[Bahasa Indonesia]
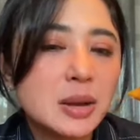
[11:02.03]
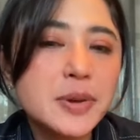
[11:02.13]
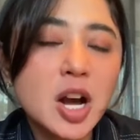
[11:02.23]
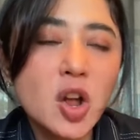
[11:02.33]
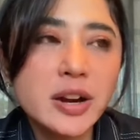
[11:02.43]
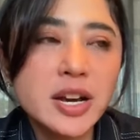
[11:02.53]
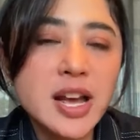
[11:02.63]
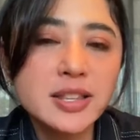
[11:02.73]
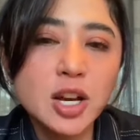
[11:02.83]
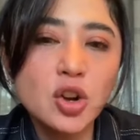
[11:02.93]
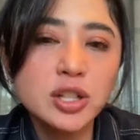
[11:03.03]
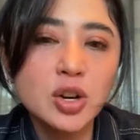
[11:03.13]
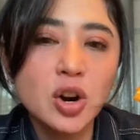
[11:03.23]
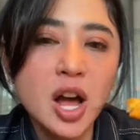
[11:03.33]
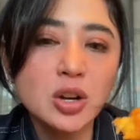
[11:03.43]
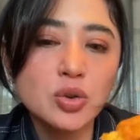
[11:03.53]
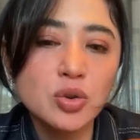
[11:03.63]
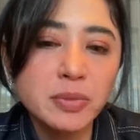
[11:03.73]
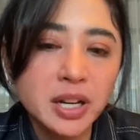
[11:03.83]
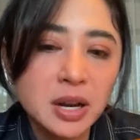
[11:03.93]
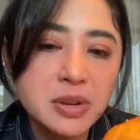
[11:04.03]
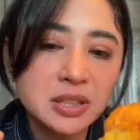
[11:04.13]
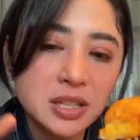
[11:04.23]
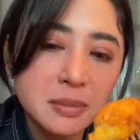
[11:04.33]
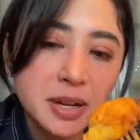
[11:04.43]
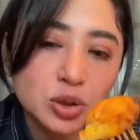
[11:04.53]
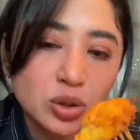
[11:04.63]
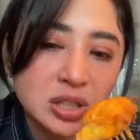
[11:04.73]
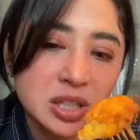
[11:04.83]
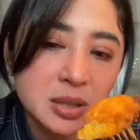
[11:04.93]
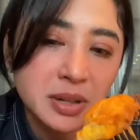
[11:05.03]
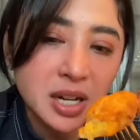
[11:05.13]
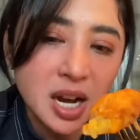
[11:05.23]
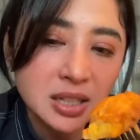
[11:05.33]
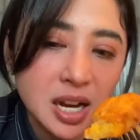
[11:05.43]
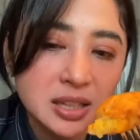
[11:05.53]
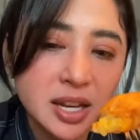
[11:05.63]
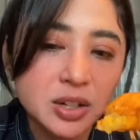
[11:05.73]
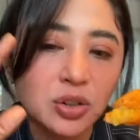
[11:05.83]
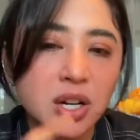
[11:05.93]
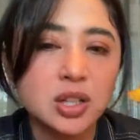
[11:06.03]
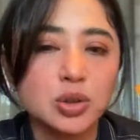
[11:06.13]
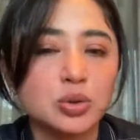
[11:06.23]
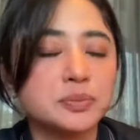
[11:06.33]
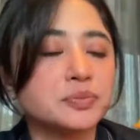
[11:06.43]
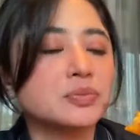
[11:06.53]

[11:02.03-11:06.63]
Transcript: Tapi kalau ada yang nyenggol-nyenggol aku, mereka biasanya masuk di sini mereka kata-katain orang itu.